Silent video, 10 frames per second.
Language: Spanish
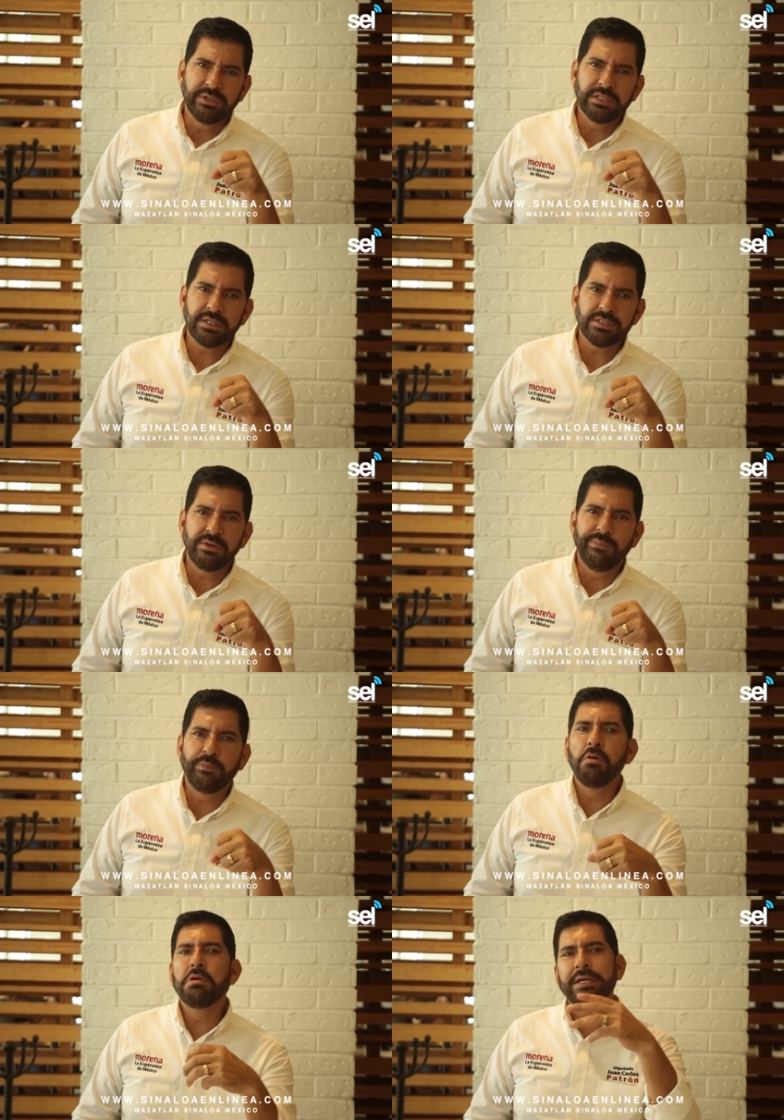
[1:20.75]
administración
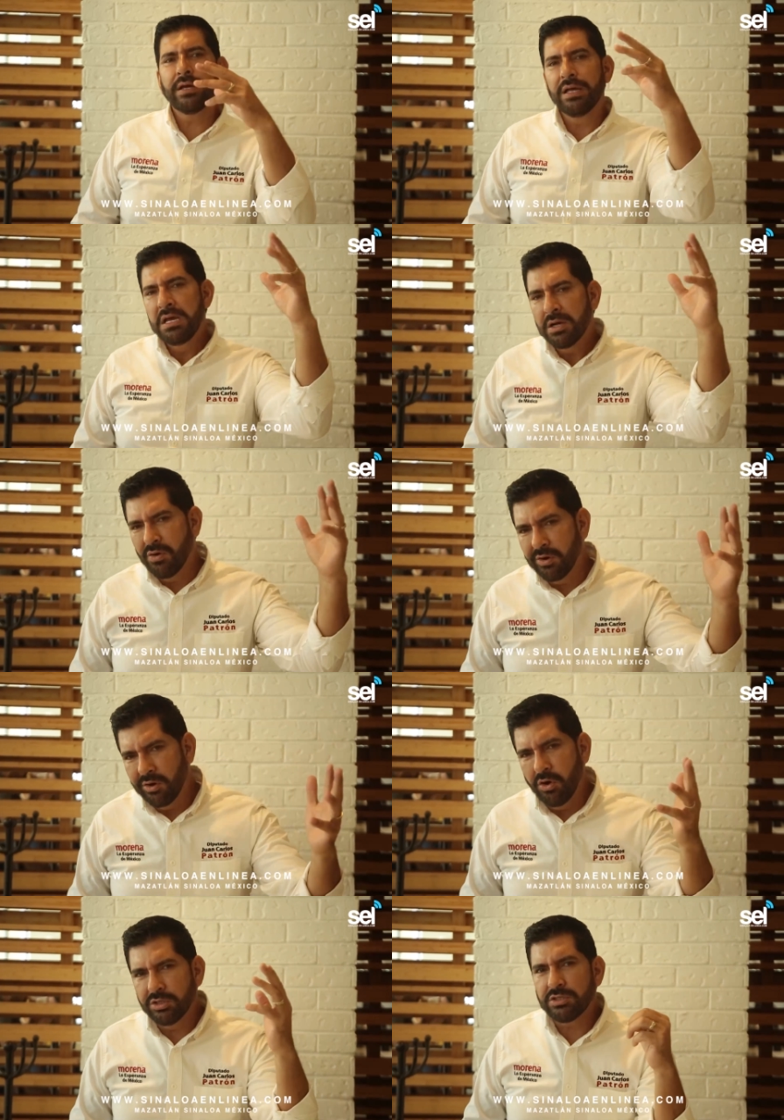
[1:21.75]
pública,
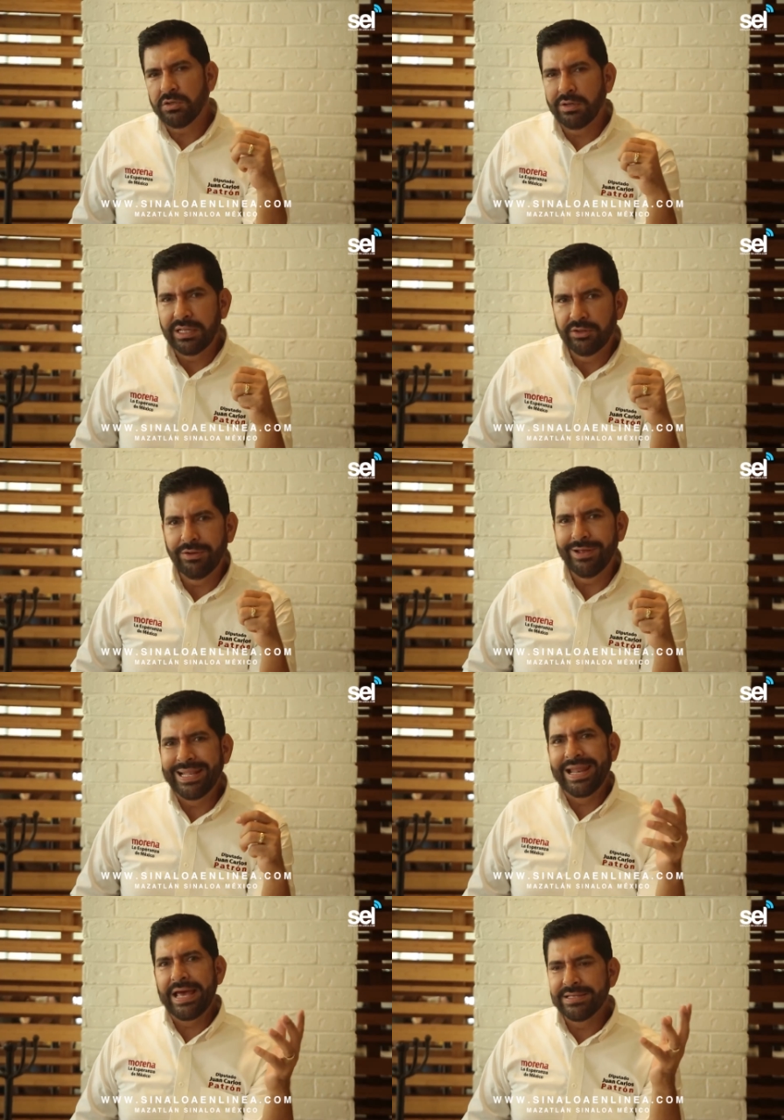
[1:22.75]
conozco las nuevas
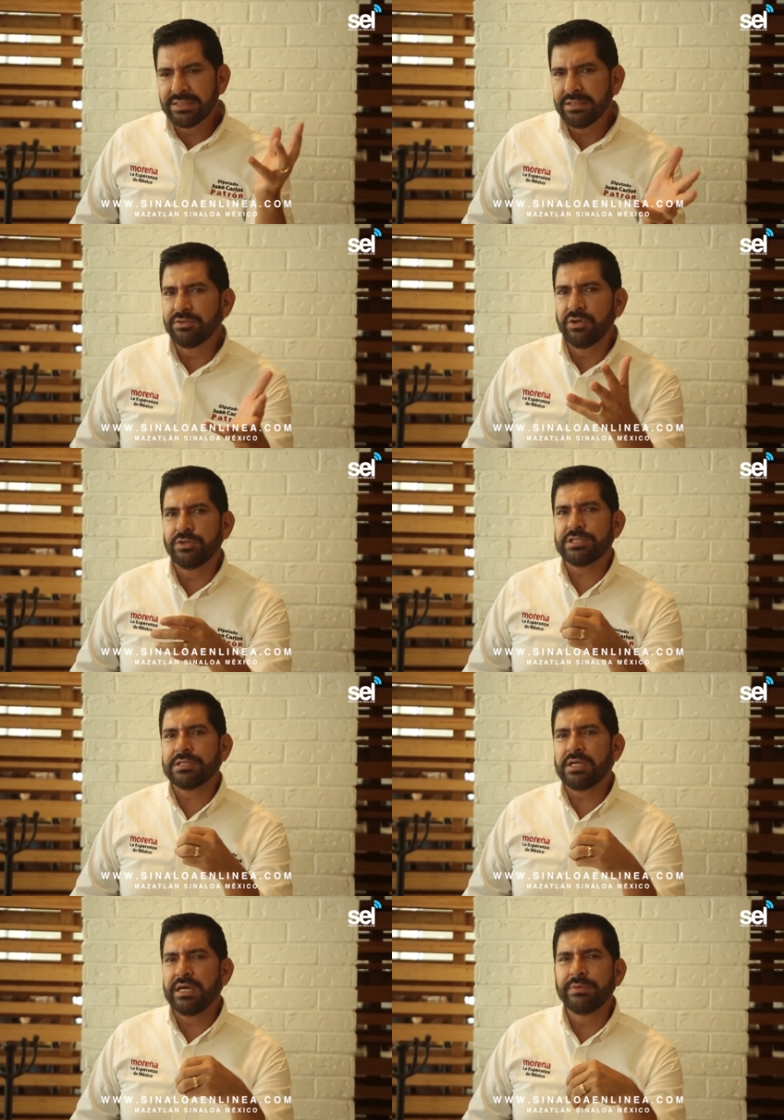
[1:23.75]
leyes, los nuevos
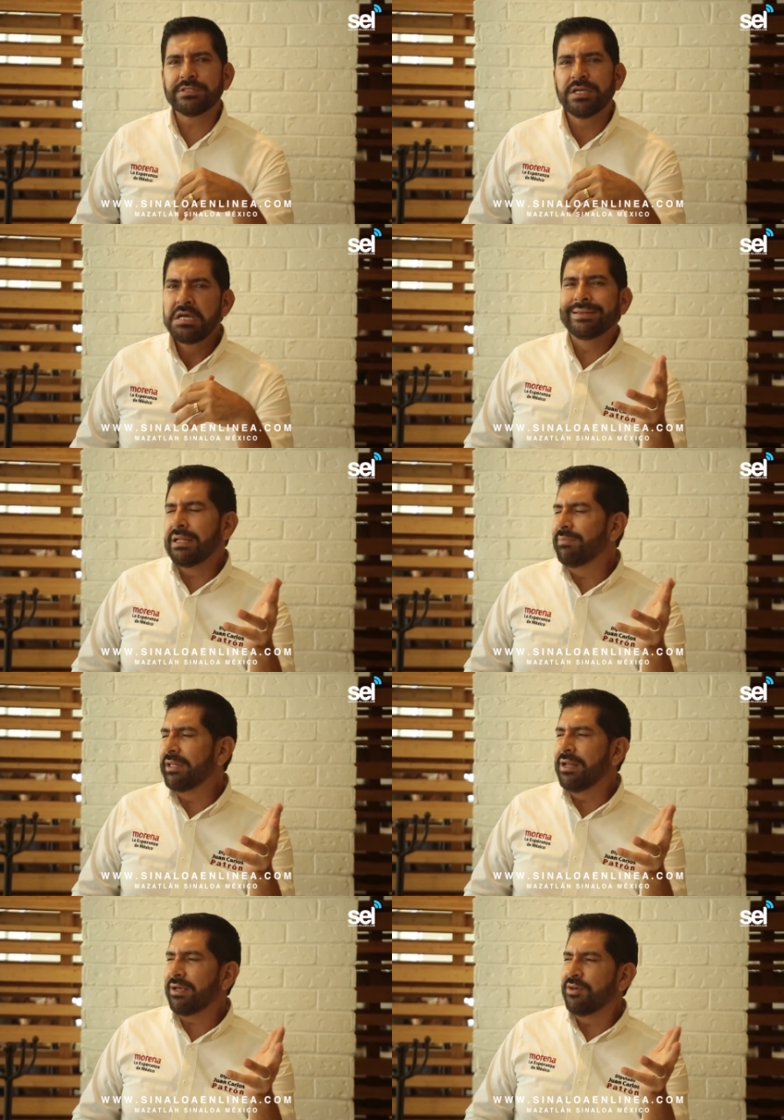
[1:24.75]
esquemas, de tal
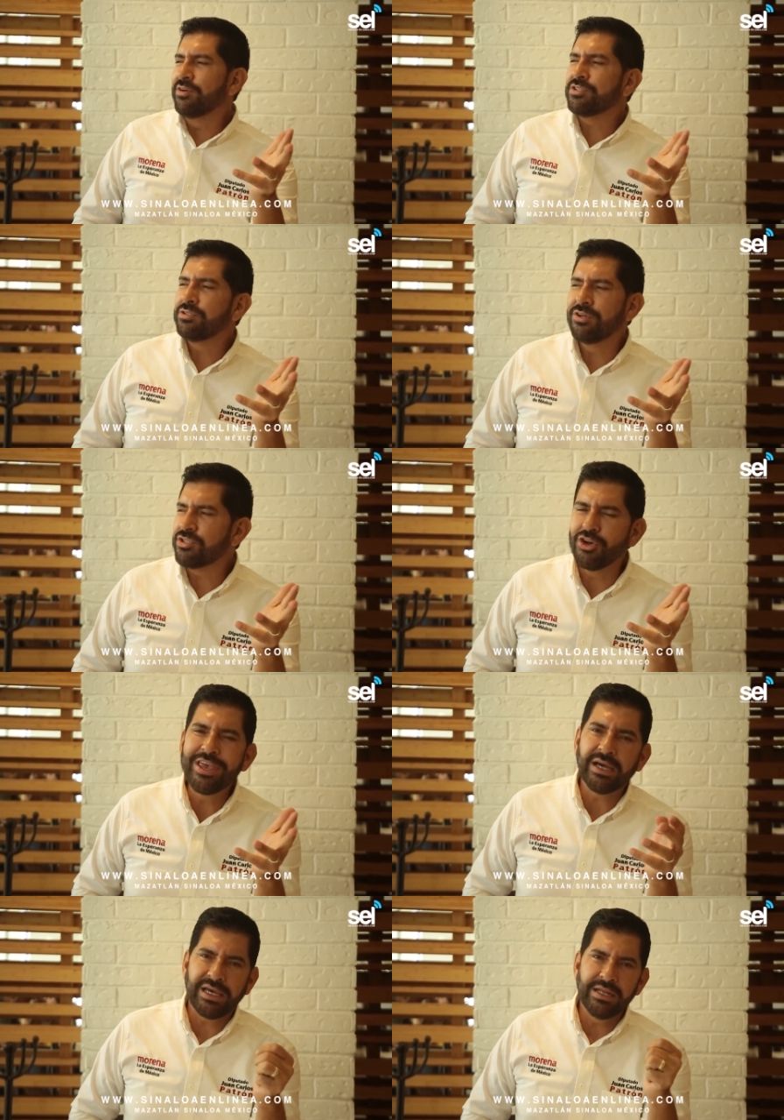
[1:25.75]
manera que yo no
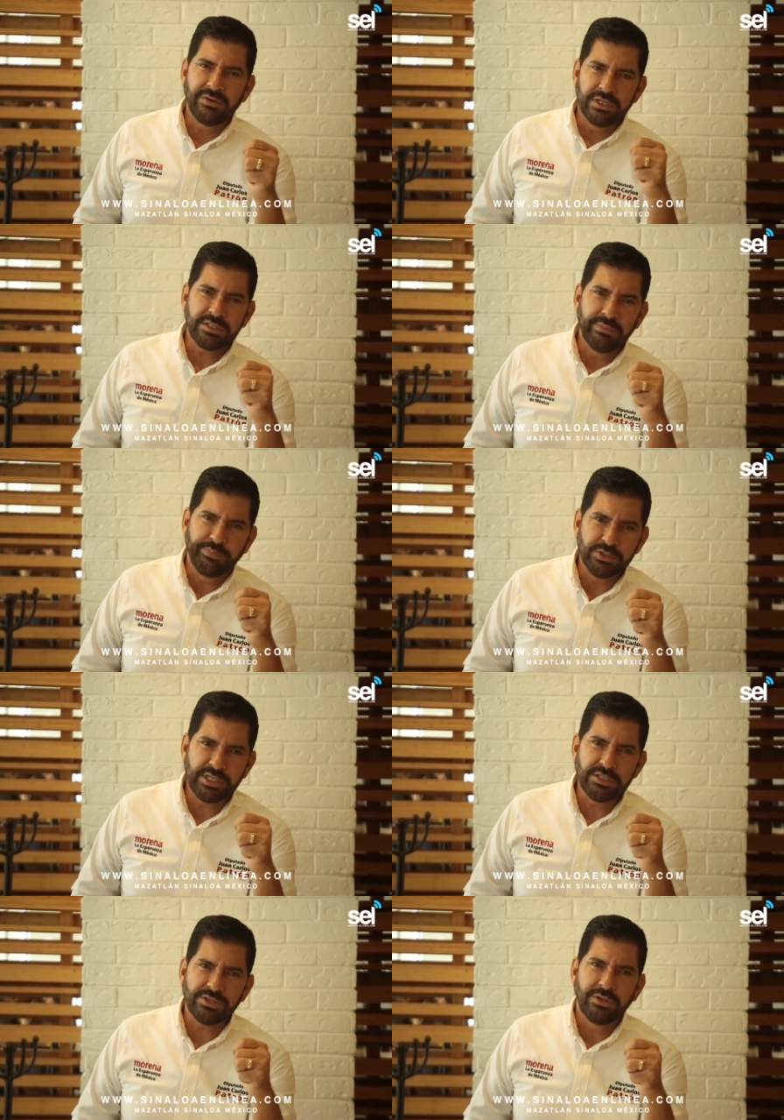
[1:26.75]
soy ajeno a este
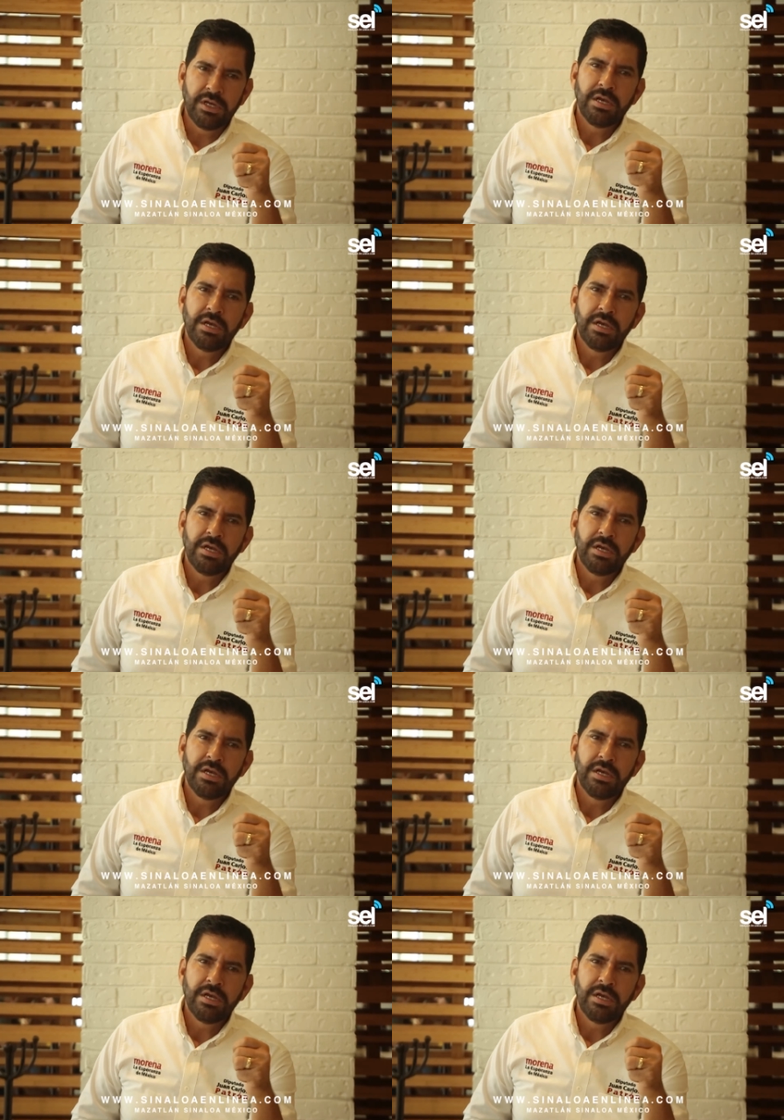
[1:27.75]
proceso.